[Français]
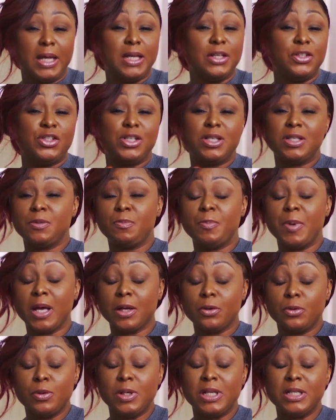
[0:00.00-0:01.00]
et
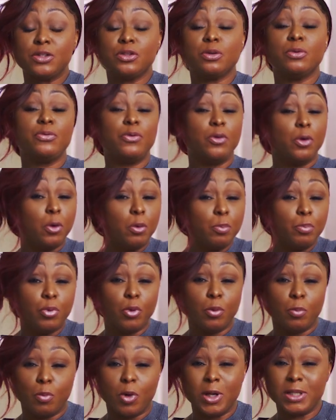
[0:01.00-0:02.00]
j'espère que les gens feront
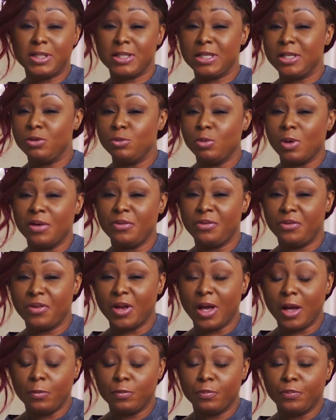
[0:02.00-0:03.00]
pour moi ce qu'ils doivent
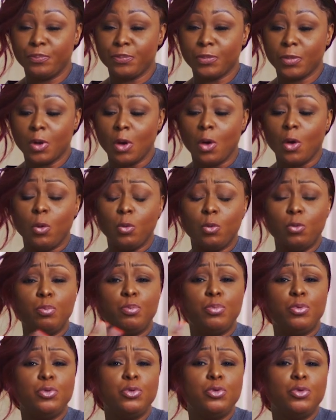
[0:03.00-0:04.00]
faire Ou
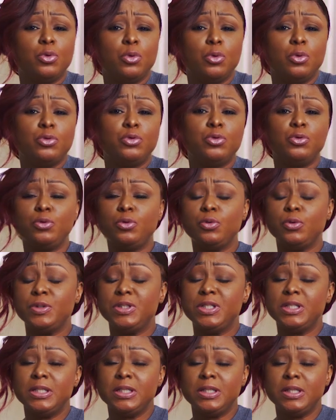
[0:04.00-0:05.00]
plutôt, tu te
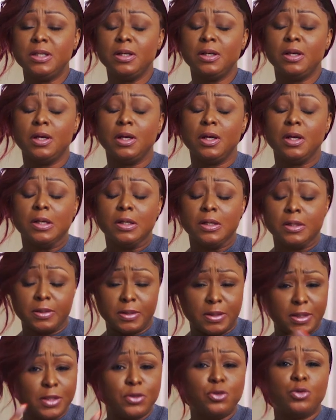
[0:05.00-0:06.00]
dis,
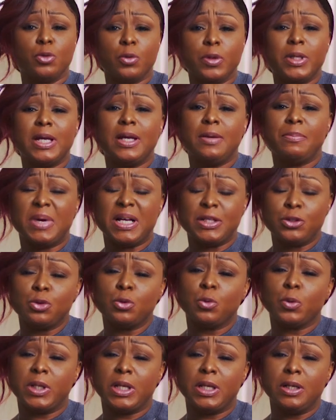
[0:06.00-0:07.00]
cette journée est ma
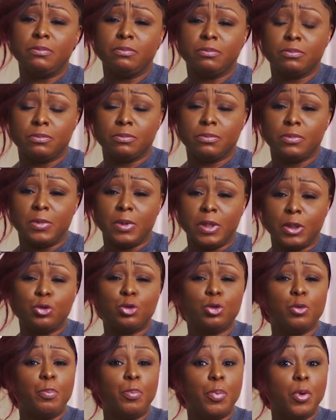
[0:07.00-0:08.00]
journée.
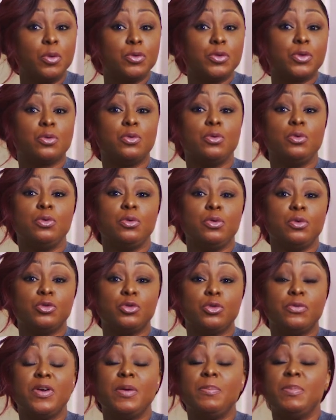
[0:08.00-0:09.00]
Je pense que
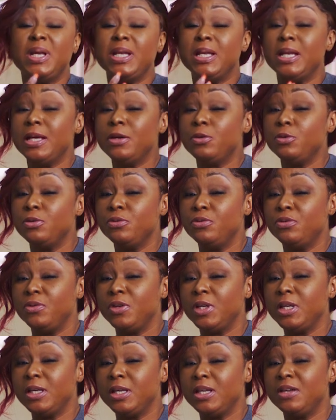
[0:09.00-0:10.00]
je vais mener une
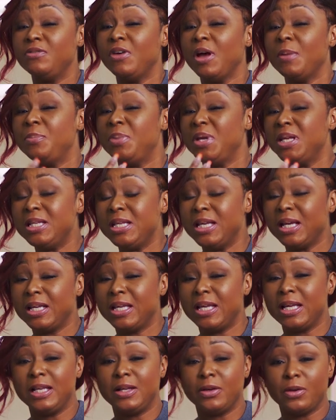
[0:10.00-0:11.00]
vie qui va
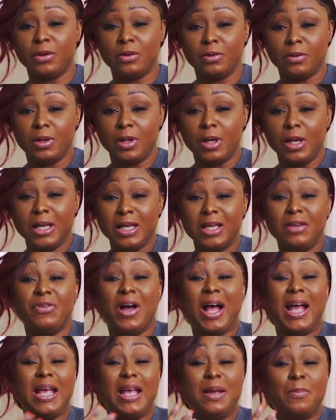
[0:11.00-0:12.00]
bénir quelqu'un, qui
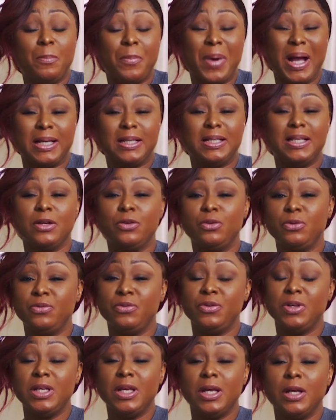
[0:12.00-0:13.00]
va impacter une
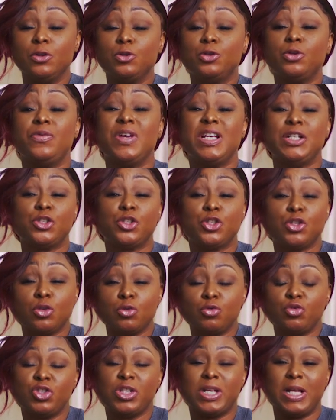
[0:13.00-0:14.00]
vie. Je vais
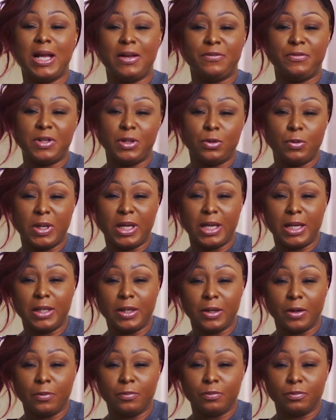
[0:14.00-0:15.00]
changer la vie de
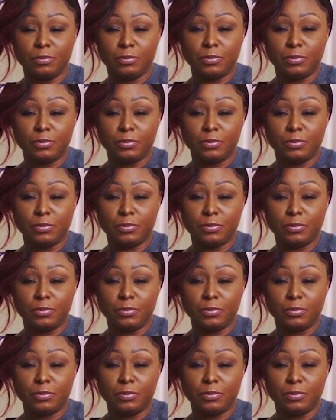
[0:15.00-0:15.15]
quelqu'un.